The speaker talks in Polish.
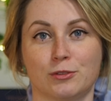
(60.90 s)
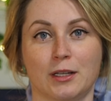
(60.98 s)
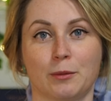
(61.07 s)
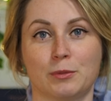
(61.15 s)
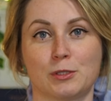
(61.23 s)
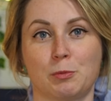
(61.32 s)

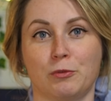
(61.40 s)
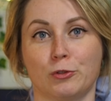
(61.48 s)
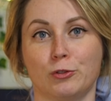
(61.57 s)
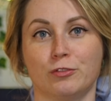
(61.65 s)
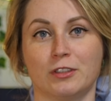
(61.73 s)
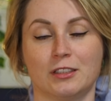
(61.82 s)
jakby
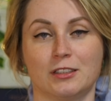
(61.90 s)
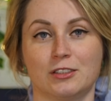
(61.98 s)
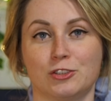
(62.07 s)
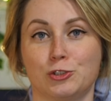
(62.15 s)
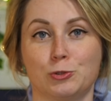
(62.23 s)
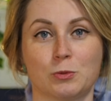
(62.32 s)
spowodowane
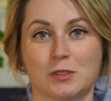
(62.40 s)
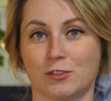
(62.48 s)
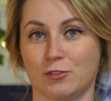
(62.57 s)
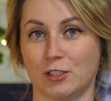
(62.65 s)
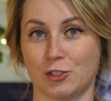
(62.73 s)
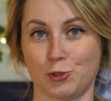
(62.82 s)
siłą
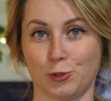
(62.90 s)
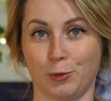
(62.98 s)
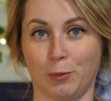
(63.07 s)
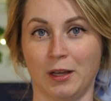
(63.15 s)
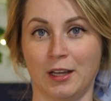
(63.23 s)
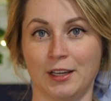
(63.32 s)

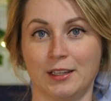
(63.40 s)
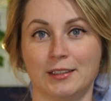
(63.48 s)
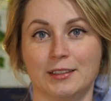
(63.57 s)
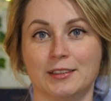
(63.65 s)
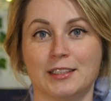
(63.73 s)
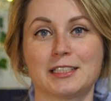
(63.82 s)
zewnętrzną
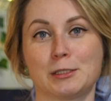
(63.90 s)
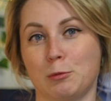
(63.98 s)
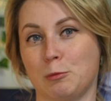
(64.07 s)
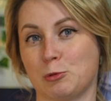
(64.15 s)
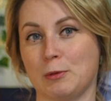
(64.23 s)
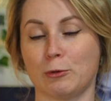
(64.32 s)
i nie chcę,
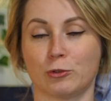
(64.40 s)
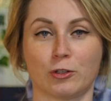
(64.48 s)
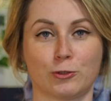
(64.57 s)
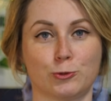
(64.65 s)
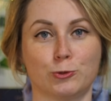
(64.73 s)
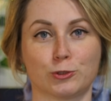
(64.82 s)
by brzmiało to
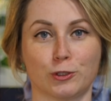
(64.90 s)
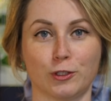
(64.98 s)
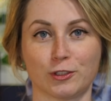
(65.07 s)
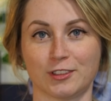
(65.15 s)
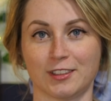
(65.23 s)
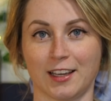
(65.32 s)
jakoś
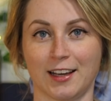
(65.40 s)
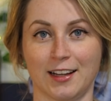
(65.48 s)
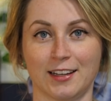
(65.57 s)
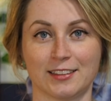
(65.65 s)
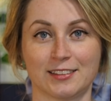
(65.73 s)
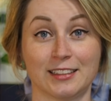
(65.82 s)
górnolotnie,
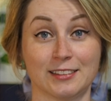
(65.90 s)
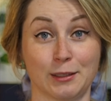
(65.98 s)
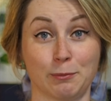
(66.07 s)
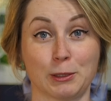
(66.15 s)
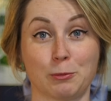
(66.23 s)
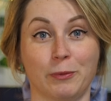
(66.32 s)
ale ten
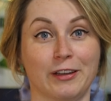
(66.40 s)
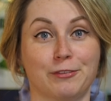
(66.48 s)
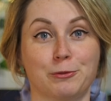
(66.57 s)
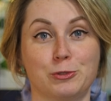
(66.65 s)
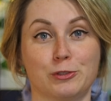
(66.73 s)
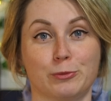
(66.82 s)
temat
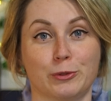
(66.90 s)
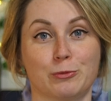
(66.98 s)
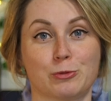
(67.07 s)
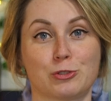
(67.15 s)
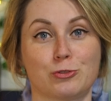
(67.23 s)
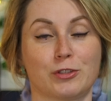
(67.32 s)
pojawił się w
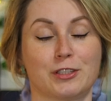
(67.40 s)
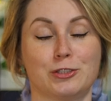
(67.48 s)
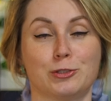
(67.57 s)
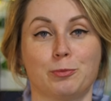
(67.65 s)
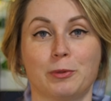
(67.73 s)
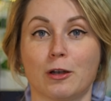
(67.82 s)
moim życiu
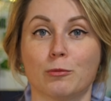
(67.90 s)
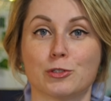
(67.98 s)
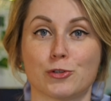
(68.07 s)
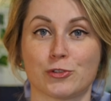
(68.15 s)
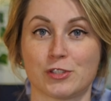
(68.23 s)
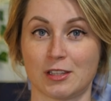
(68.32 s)
jakiś dopiero
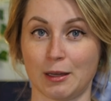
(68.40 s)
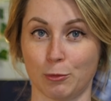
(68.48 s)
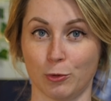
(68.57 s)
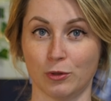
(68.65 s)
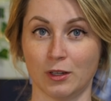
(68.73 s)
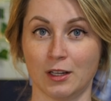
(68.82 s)
miesiąc
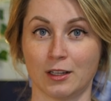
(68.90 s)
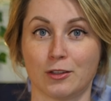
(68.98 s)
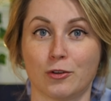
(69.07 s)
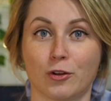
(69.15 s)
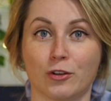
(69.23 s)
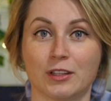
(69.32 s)
temu,
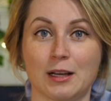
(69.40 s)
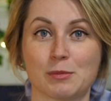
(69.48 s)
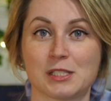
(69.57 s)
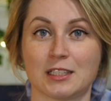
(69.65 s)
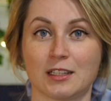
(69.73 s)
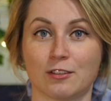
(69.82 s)
gdy oglądałam
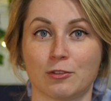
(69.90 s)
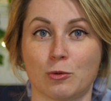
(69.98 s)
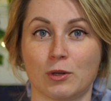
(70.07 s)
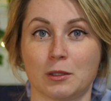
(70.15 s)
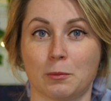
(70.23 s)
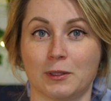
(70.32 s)
stare
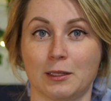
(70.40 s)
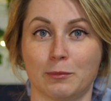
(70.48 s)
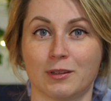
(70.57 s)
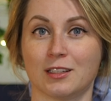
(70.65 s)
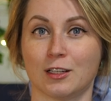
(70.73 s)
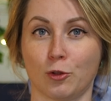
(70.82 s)
wykłady pana
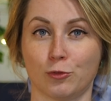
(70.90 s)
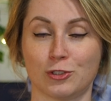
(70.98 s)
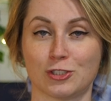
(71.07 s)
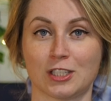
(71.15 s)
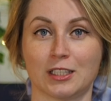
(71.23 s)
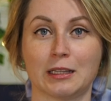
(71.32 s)

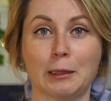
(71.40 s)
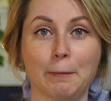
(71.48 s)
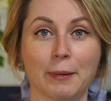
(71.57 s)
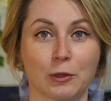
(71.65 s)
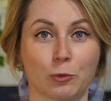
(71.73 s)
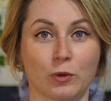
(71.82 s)
Bernatowicza i tam
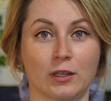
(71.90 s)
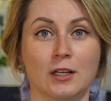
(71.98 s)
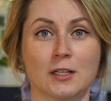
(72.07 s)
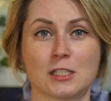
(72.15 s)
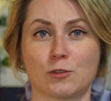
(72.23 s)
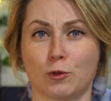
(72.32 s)
padły
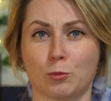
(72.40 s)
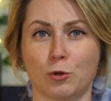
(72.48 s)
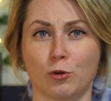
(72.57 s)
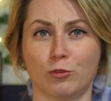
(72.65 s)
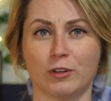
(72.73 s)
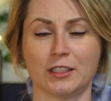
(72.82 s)

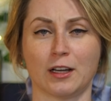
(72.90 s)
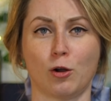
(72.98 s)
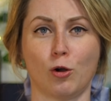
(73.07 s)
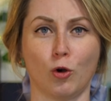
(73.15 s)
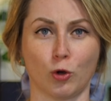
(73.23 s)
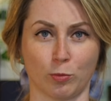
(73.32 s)
sformułowania
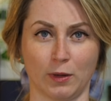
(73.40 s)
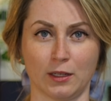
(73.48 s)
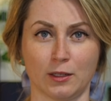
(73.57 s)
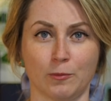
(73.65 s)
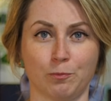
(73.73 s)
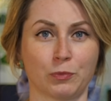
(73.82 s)
o
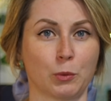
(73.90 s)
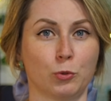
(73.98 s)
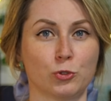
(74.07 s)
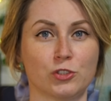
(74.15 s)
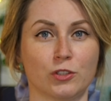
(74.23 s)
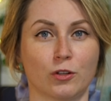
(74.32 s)
orbach,
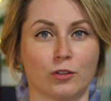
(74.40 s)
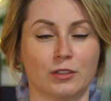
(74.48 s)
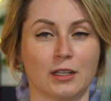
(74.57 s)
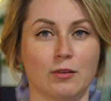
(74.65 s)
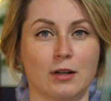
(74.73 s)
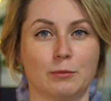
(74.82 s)
Później
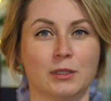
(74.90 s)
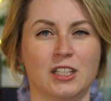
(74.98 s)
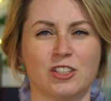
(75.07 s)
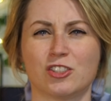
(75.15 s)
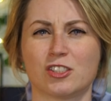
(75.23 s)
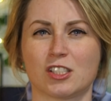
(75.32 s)
oglądałam
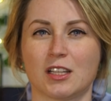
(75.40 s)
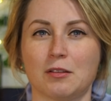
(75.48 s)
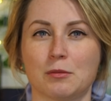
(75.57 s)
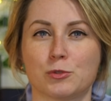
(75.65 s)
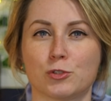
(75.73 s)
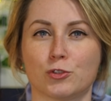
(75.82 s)
czy
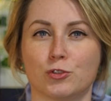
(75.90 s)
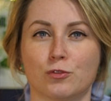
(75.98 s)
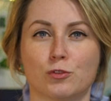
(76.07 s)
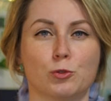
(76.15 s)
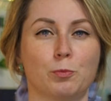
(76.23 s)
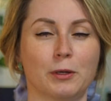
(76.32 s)
czytałam coś
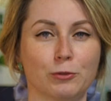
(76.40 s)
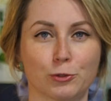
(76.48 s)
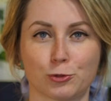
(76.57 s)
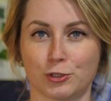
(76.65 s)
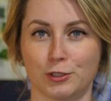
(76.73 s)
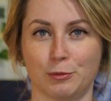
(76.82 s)
w zupełnie
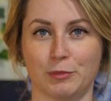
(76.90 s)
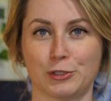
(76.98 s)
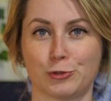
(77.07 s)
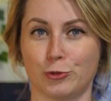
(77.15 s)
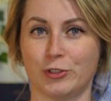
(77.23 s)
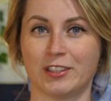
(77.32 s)
już innym
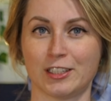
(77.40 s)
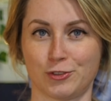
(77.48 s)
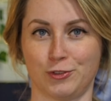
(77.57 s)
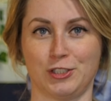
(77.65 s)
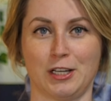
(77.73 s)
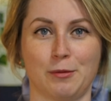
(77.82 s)
miejscu i też
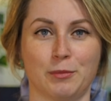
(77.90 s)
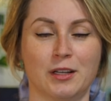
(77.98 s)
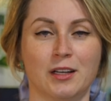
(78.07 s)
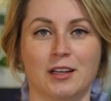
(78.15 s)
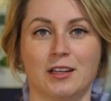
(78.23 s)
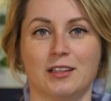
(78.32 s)
wiedziałam,
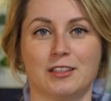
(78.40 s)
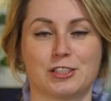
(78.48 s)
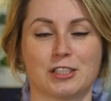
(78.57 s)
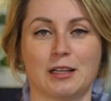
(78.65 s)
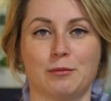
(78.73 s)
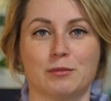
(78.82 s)
e,
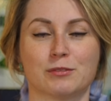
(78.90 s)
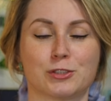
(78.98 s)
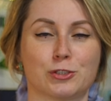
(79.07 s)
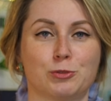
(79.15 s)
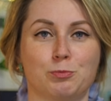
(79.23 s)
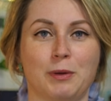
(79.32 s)
że tam
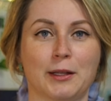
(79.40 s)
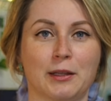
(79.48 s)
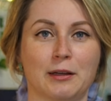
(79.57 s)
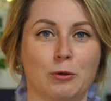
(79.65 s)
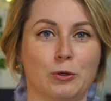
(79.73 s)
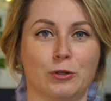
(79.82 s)
coś
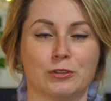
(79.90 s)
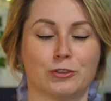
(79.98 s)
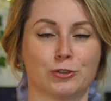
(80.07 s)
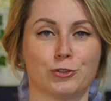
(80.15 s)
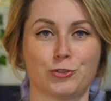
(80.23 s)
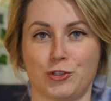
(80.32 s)
padało
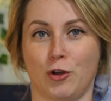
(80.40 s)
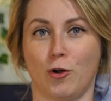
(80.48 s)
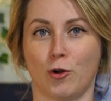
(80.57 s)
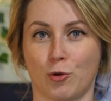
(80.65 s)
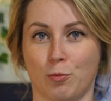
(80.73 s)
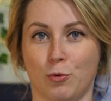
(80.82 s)
odnośnie
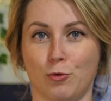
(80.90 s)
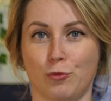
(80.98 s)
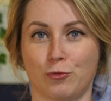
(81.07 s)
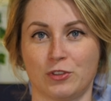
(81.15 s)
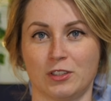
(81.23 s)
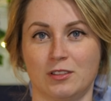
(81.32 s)
orbów.
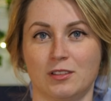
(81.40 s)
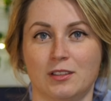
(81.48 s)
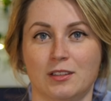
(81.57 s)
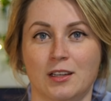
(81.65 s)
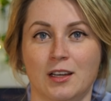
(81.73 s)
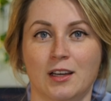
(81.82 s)
Wtedy
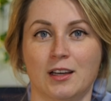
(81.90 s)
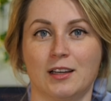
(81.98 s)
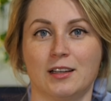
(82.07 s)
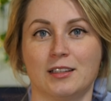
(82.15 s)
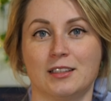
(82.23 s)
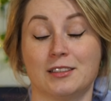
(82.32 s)
e,
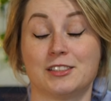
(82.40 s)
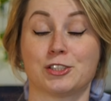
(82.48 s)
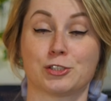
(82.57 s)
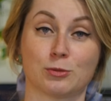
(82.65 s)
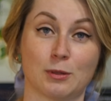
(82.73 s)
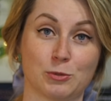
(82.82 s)

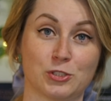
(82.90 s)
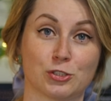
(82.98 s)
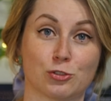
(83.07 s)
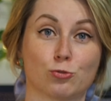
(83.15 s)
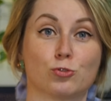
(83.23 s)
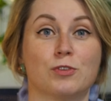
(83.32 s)
cieszyłam się,
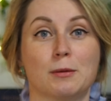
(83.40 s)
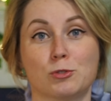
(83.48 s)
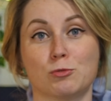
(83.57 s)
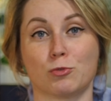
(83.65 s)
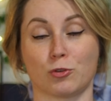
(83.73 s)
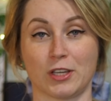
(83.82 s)
że już wiem,
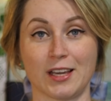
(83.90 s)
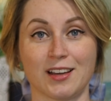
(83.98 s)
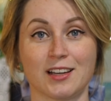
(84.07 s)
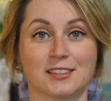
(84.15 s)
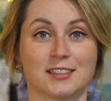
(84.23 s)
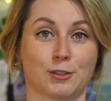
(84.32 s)
czym to
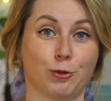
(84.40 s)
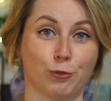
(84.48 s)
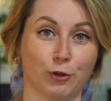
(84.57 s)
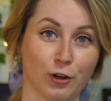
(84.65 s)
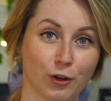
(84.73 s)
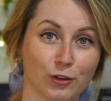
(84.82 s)
jest, jak to
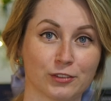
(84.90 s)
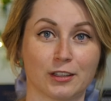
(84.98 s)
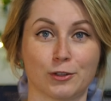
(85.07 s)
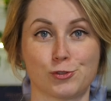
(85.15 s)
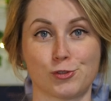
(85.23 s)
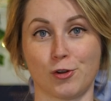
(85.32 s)

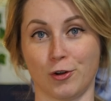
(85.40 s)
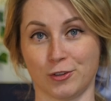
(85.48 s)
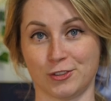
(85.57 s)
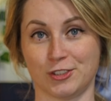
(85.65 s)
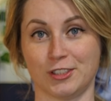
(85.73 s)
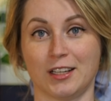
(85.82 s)
wygląda, o co
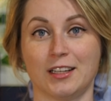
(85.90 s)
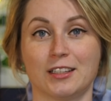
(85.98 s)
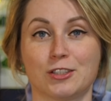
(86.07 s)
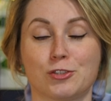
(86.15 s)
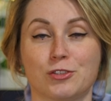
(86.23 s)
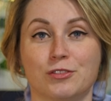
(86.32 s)
chodzi,
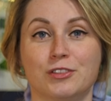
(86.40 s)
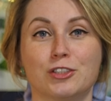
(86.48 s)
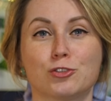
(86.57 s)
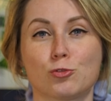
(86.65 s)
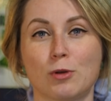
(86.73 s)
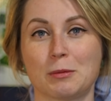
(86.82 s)
ale
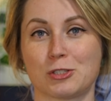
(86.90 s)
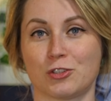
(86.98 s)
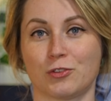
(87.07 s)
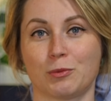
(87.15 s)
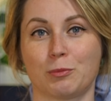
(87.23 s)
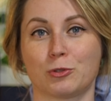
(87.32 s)
nie czułam
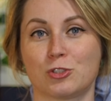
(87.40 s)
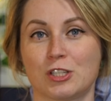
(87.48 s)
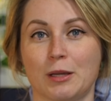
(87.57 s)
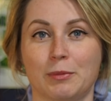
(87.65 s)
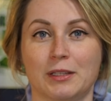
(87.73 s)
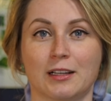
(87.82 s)
jeszcze
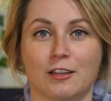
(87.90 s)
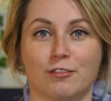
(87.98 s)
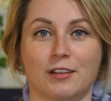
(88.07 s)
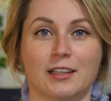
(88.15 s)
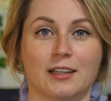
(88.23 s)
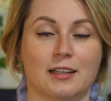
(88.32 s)
potrzeby
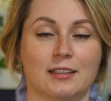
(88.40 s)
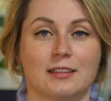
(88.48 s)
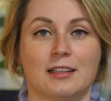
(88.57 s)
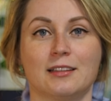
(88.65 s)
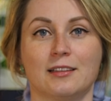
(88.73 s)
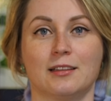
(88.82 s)
nagrywania
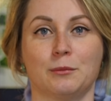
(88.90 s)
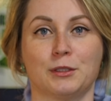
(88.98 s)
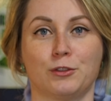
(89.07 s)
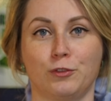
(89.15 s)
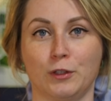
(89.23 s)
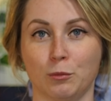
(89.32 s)
na ten
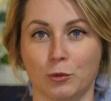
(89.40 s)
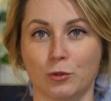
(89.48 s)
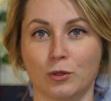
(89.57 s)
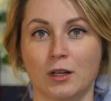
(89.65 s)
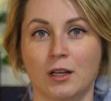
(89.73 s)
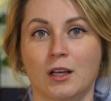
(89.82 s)
temat
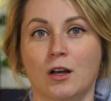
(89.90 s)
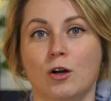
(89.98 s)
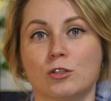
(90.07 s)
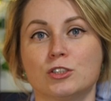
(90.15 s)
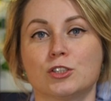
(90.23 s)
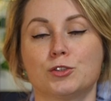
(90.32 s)
filmu,
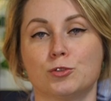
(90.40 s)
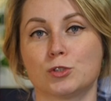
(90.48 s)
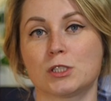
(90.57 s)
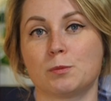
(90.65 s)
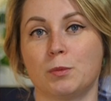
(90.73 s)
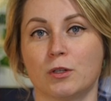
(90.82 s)
chociaż
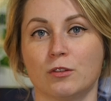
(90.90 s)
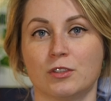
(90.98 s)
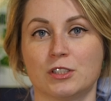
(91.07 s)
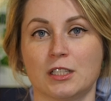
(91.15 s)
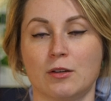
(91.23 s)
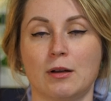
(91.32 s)
już sporo
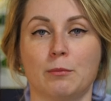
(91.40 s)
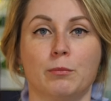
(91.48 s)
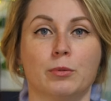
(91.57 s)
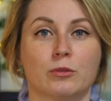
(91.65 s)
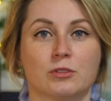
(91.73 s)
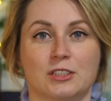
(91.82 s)
wiedziałam,
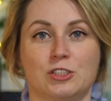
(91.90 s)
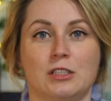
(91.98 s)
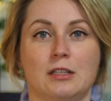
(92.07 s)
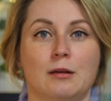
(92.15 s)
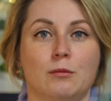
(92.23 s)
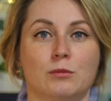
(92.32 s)
bo
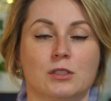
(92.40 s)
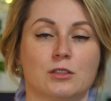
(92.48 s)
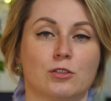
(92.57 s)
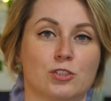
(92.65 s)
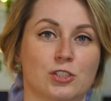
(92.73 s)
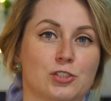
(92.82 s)
zaczęłam e,
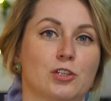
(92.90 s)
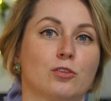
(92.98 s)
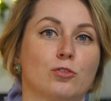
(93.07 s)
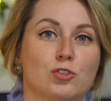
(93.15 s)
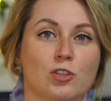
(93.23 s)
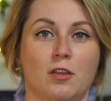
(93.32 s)
troszeczkę
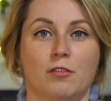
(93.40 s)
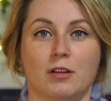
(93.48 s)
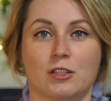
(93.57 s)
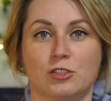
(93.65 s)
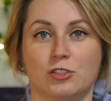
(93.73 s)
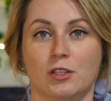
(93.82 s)

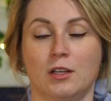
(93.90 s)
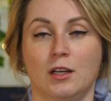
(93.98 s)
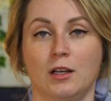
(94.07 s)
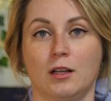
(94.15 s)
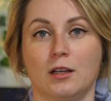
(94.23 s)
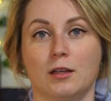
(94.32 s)
doczytywać
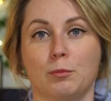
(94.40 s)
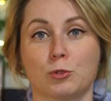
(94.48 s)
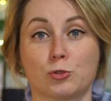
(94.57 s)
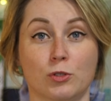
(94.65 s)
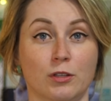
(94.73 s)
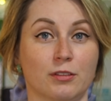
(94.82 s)
E,
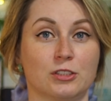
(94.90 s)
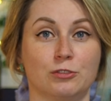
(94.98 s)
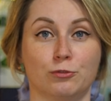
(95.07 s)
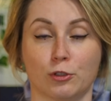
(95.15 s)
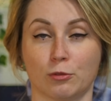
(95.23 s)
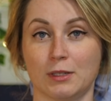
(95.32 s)
poszukiwać
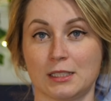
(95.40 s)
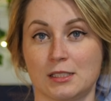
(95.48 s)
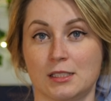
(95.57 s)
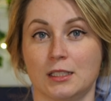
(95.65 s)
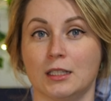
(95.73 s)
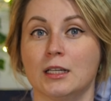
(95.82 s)

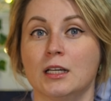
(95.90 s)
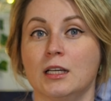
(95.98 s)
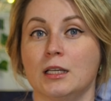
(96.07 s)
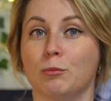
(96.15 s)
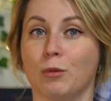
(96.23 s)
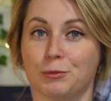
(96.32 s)
informacji.
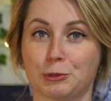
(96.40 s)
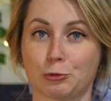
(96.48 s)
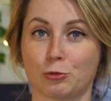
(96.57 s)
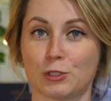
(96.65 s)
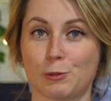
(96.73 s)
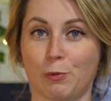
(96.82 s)
I moment,
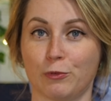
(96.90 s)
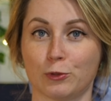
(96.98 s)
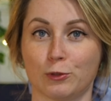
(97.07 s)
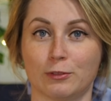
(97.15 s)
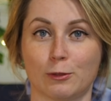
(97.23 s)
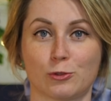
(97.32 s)
który
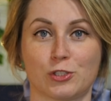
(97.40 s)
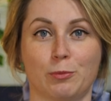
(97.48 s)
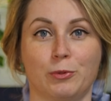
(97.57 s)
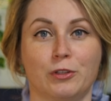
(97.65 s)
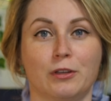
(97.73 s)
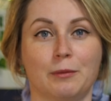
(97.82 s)
spowodował, że
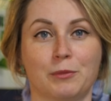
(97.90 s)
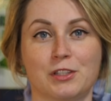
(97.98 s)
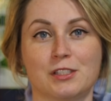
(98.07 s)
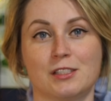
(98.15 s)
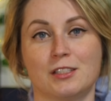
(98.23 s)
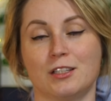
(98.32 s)
podjęłam
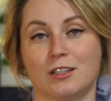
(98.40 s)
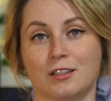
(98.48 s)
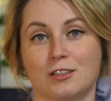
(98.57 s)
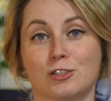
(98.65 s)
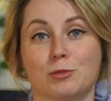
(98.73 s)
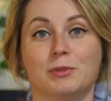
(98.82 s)
decyzję,
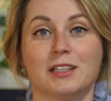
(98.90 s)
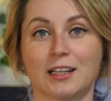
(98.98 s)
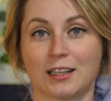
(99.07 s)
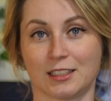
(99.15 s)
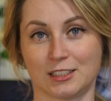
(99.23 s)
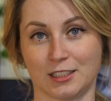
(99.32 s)
żeby
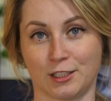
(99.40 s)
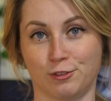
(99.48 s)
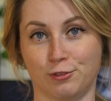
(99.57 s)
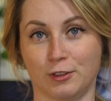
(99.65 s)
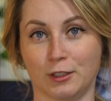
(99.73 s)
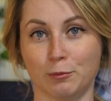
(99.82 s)
nagrać taki
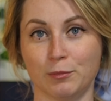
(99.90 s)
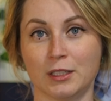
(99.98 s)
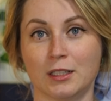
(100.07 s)
film,